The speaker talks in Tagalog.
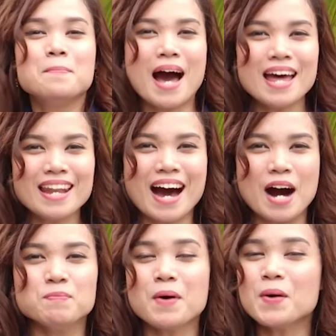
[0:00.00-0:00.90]

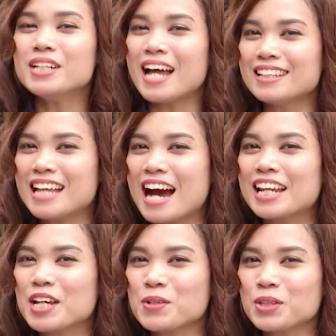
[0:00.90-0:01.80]
Mana, Maunlad
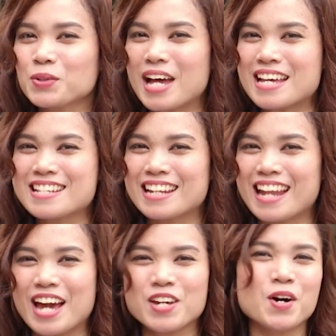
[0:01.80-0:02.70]
na Agrikultura
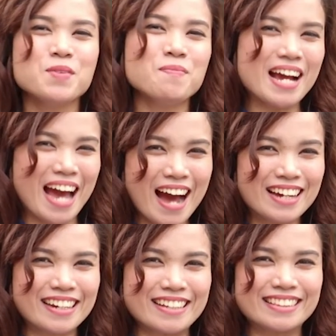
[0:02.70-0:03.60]
sa Nayon,
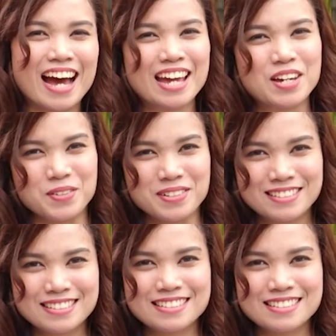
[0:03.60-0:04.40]
Mag-Agri Tayo.